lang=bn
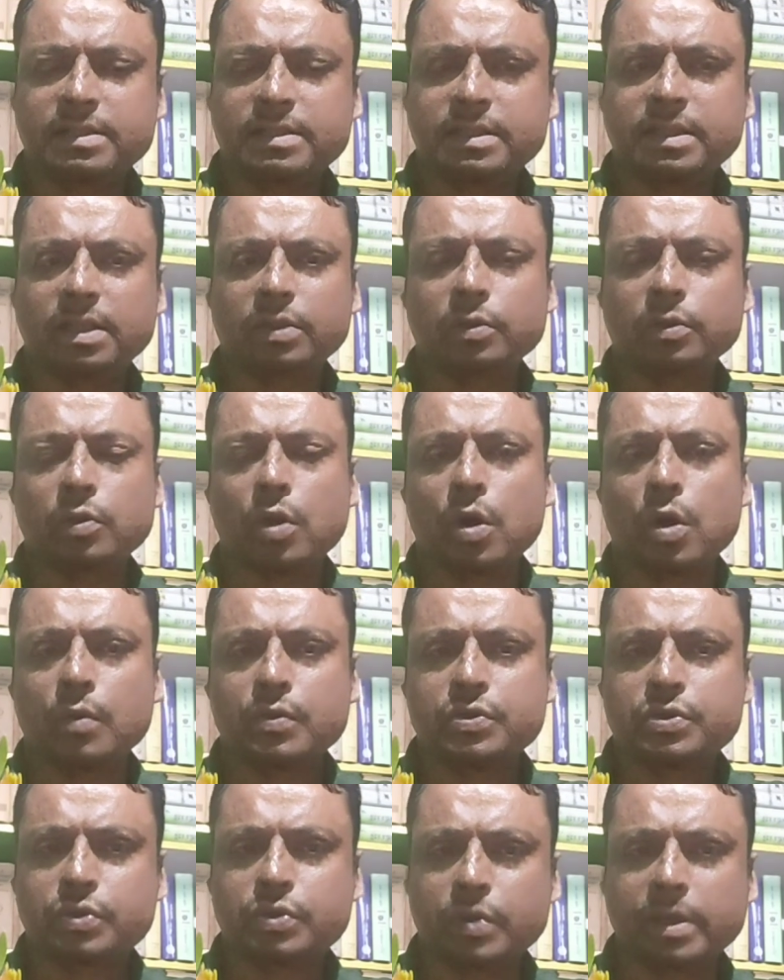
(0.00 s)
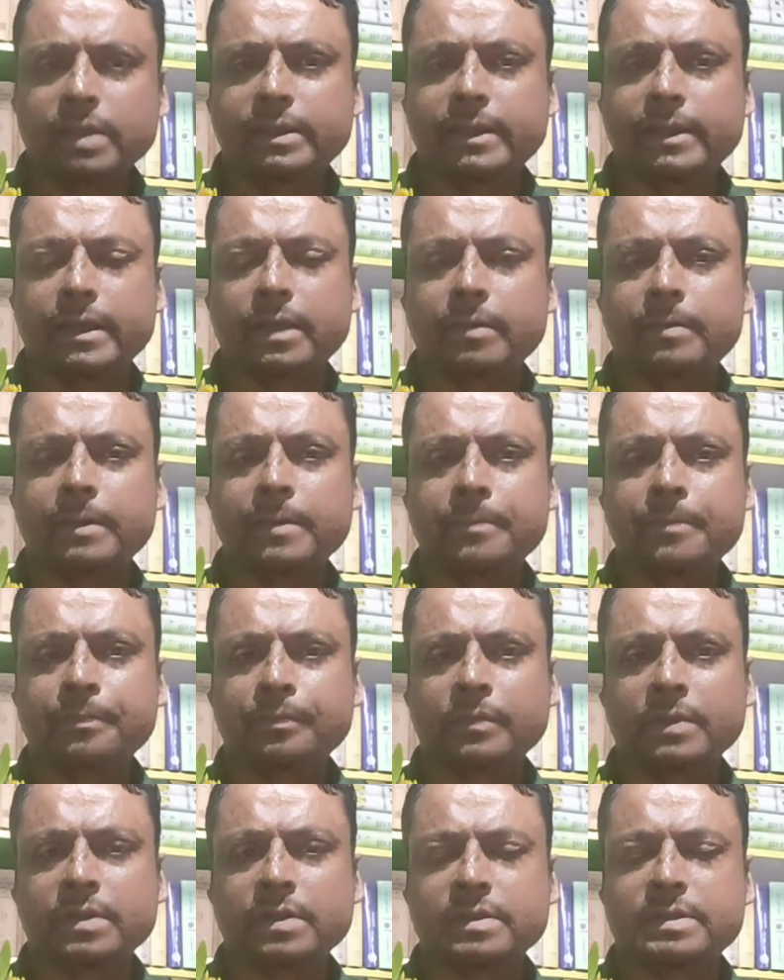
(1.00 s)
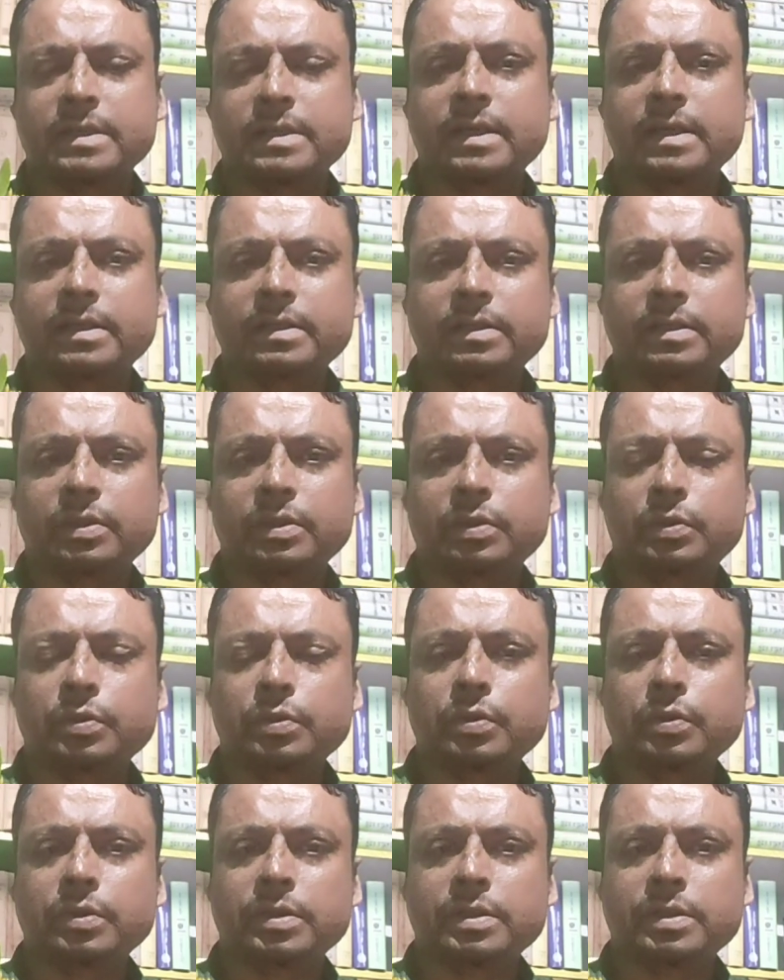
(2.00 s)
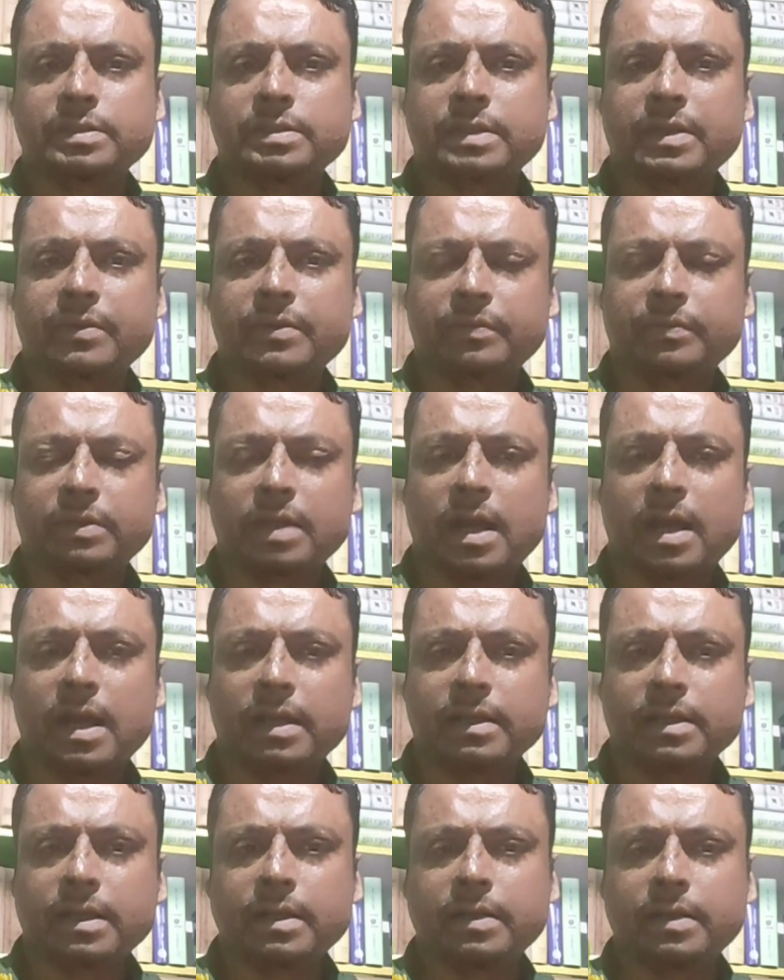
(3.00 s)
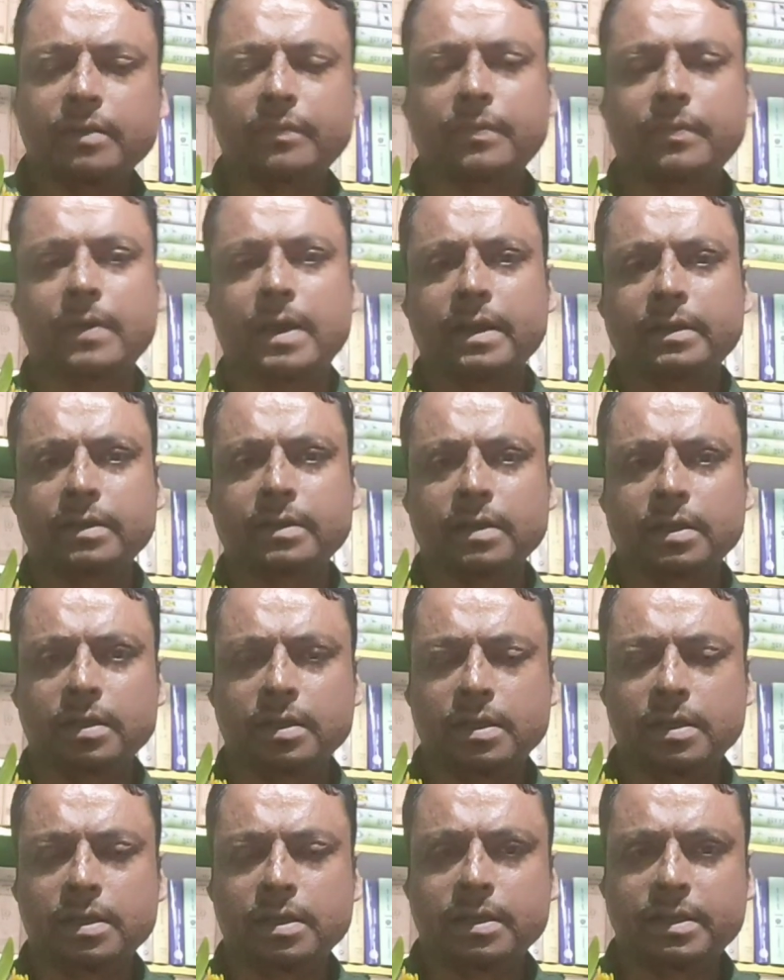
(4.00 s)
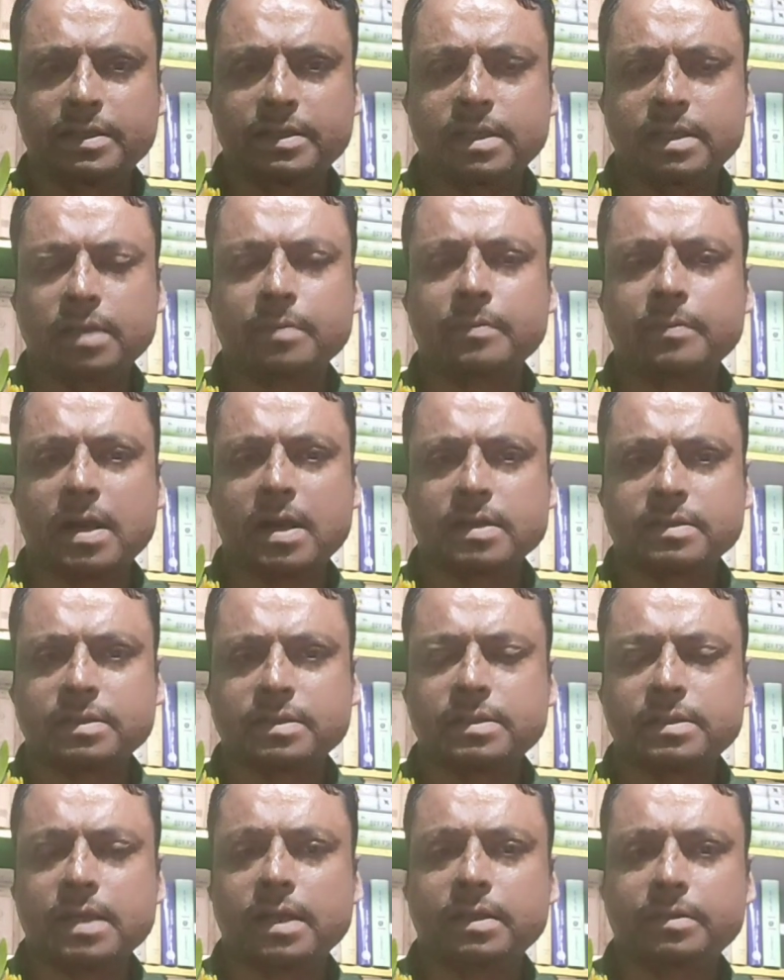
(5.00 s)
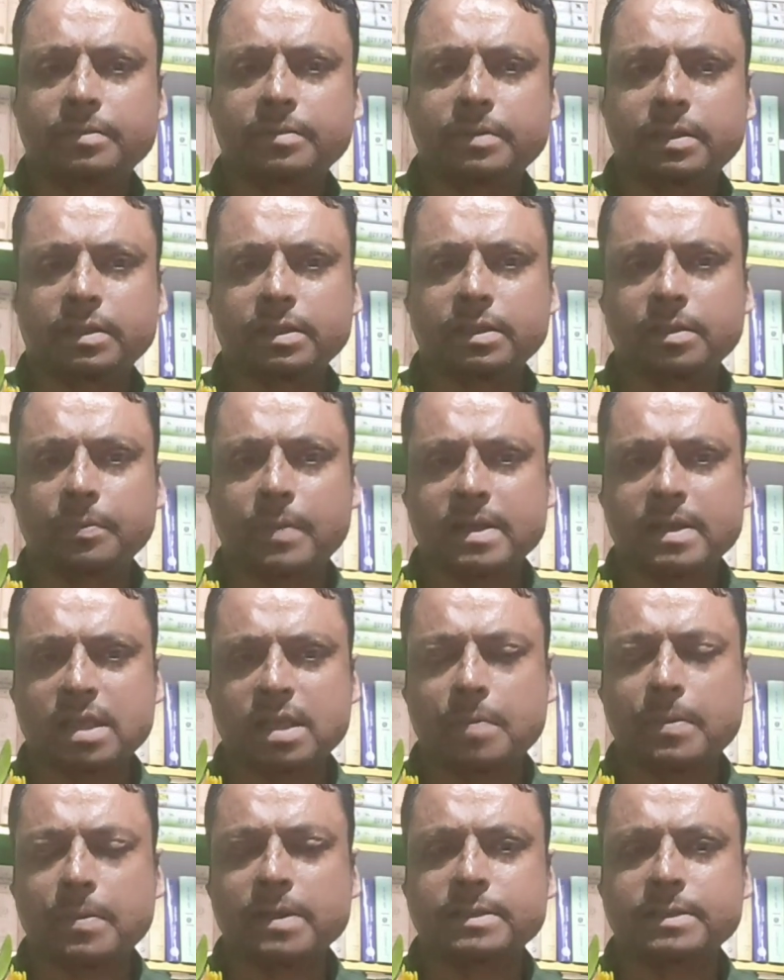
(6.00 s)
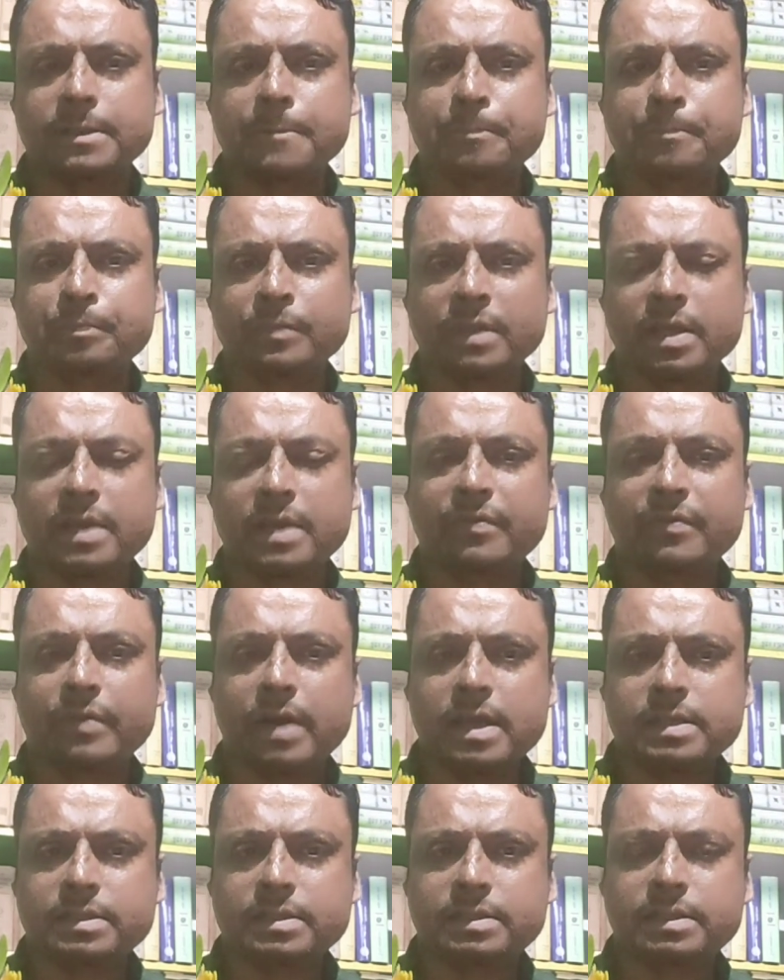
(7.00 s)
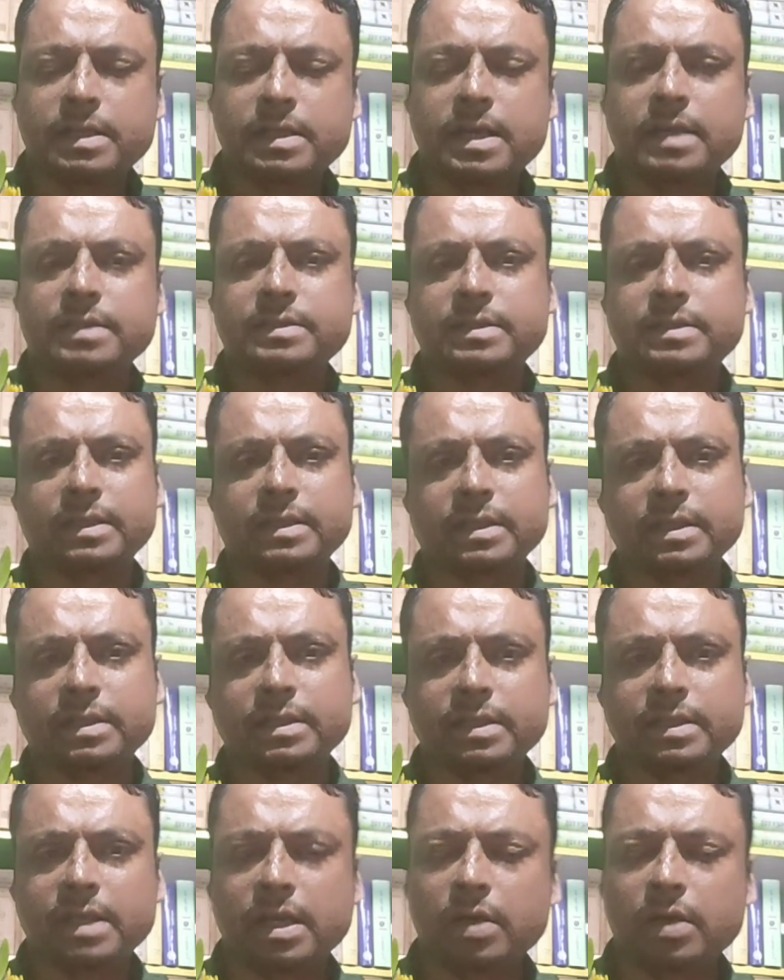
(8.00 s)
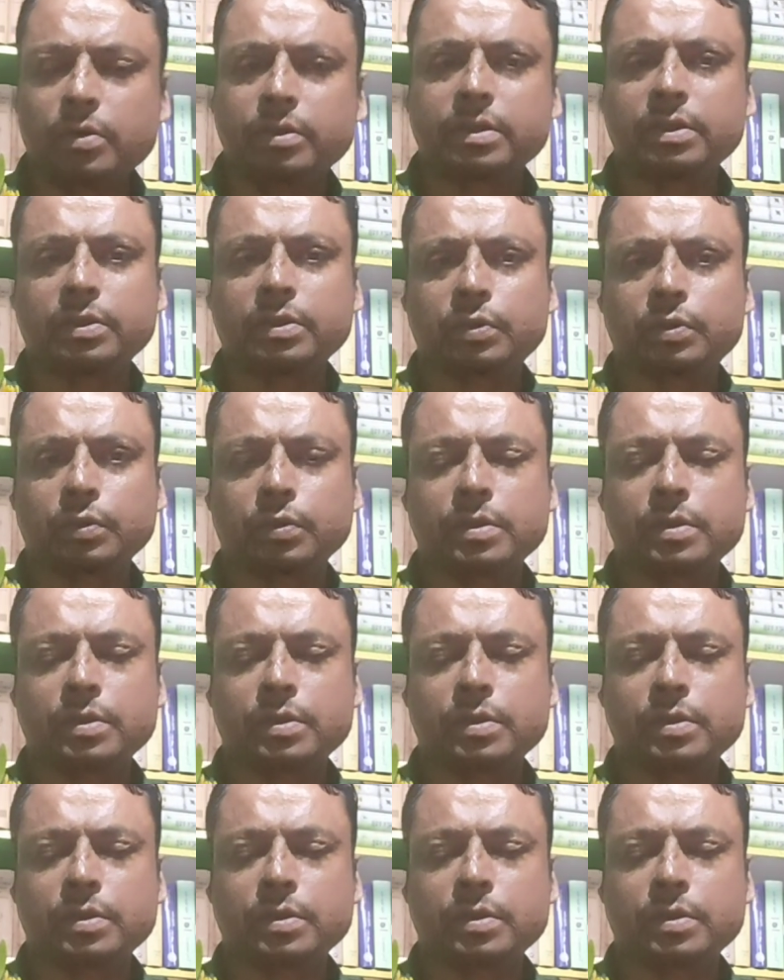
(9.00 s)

সেটা তো অবশ্যই দেখবে সেখানে কিন্তু সেই থার্ড ইয়ারের ফাইনাল রেজাল্ট মার্কসের সার্টিফিকেটের পাশাপাশি এই ফার্স্ট ইয়ার সেকেন্ড ইয়ারেরও কিন্তু